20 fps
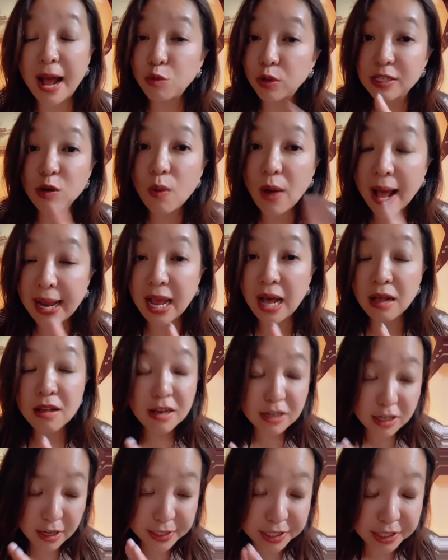我这话呀，
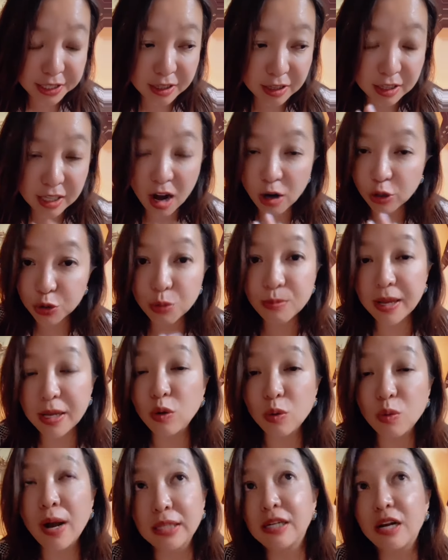可一点都没有
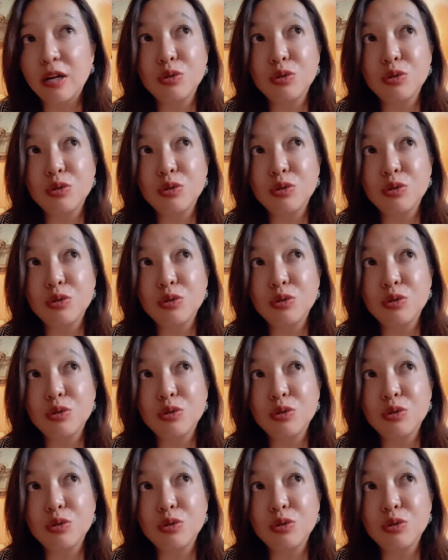夸张。